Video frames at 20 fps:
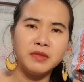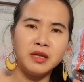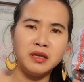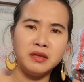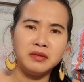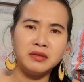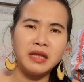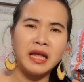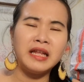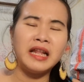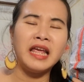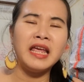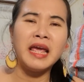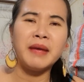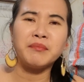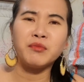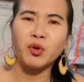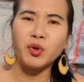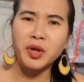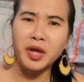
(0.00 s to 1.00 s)
thì thấy thấy
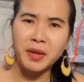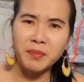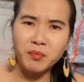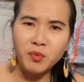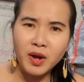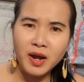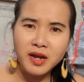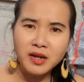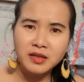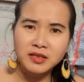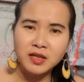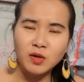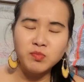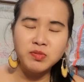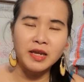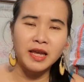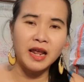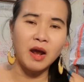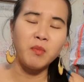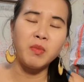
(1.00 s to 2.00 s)
em tội nghiệp quá sống
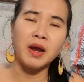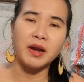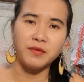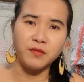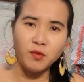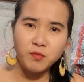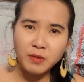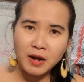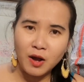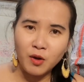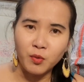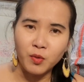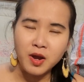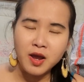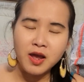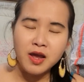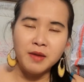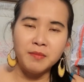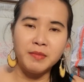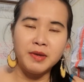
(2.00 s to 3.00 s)
vậy không hạnh phúc đâu
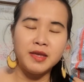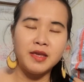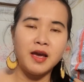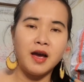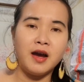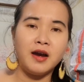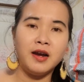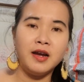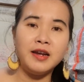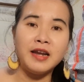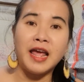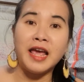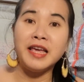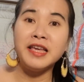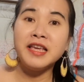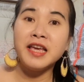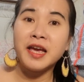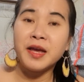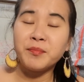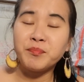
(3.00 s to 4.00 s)
bây giờ á
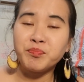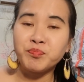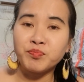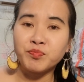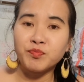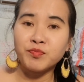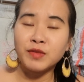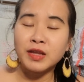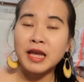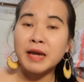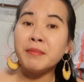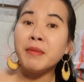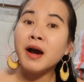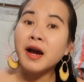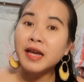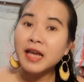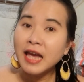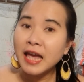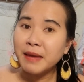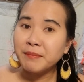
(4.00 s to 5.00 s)
để um, ngày
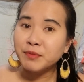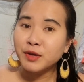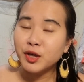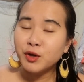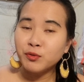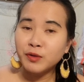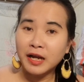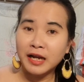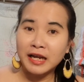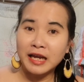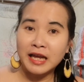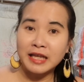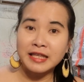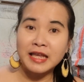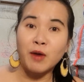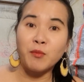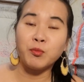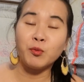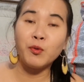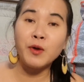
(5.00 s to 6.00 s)
mai á em kêu thằng à,
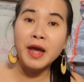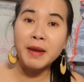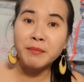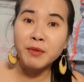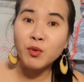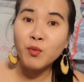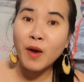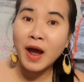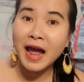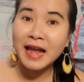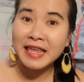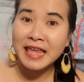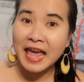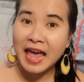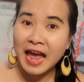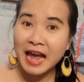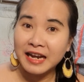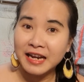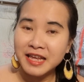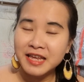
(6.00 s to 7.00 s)
chồng của em nó qua
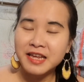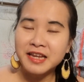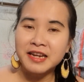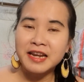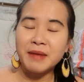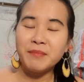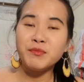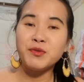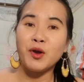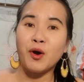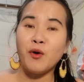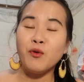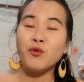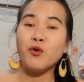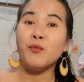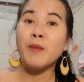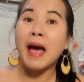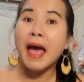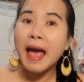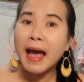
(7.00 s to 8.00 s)
nhà đi đám dỗ của
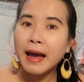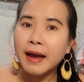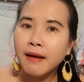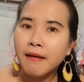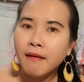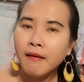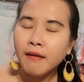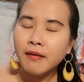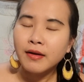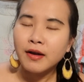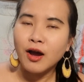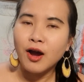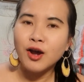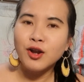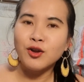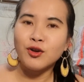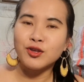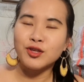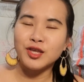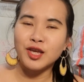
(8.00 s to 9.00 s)
ba đó
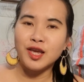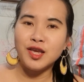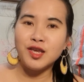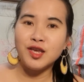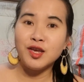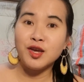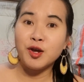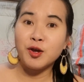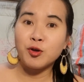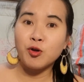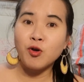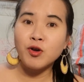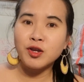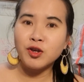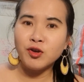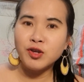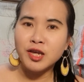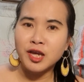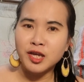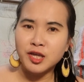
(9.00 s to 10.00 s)
rồi chị à, có có
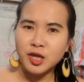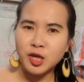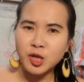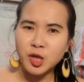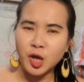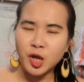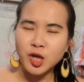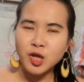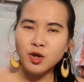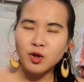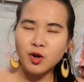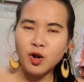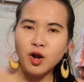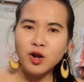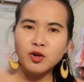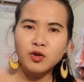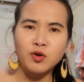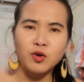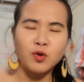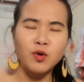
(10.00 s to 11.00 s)
gì chị chỉ cho nó
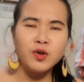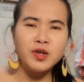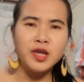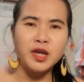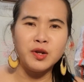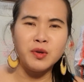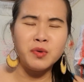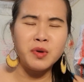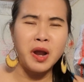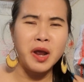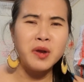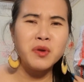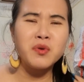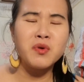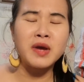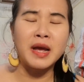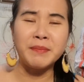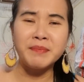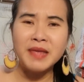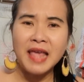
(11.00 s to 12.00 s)
rồi có gì nó để nó có
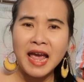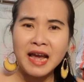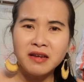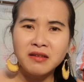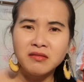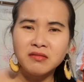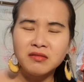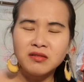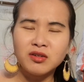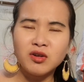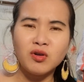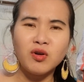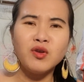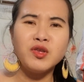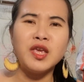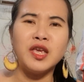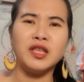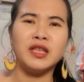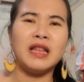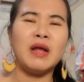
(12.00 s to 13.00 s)
cảm giác có
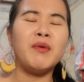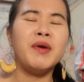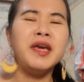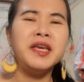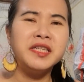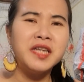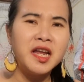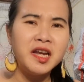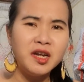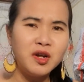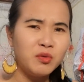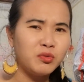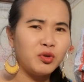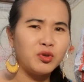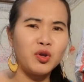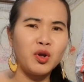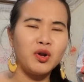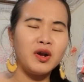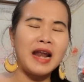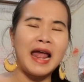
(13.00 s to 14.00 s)
gì tao hy sinh luôn tôi
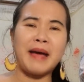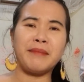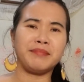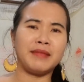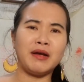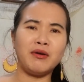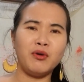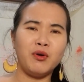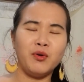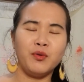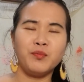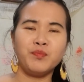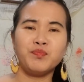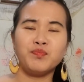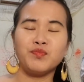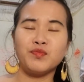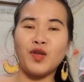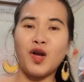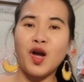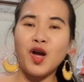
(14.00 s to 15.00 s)
cho nó làm tao luôn
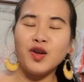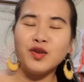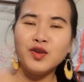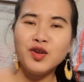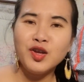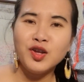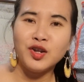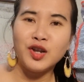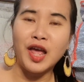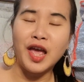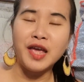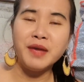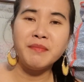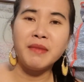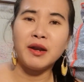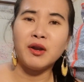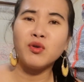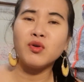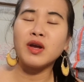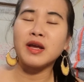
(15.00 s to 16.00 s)
đó để mà
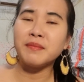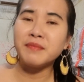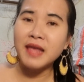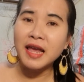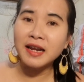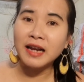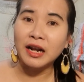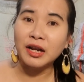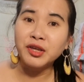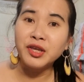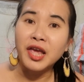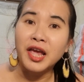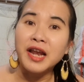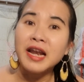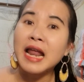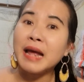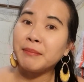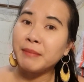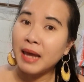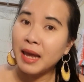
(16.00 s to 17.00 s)
nó có cảm giác rằng dễ
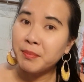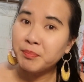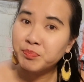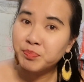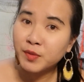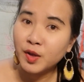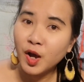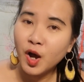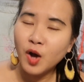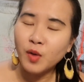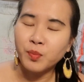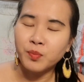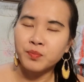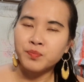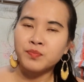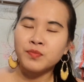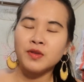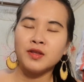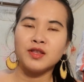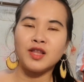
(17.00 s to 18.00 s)
làm em nghe không
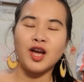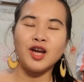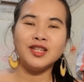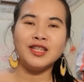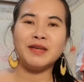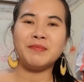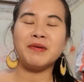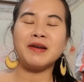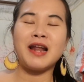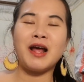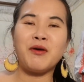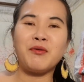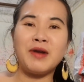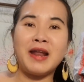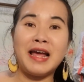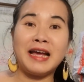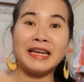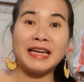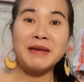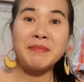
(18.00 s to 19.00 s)
đó thì bắt đầu
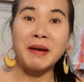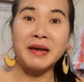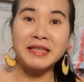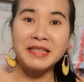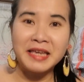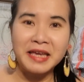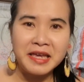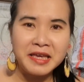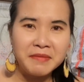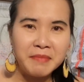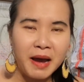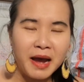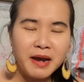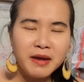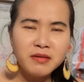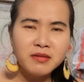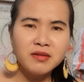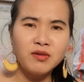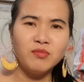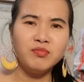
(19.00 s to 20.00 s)
là các bà chị bà
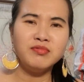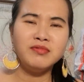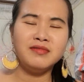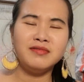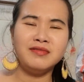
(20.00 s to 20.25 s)
cũng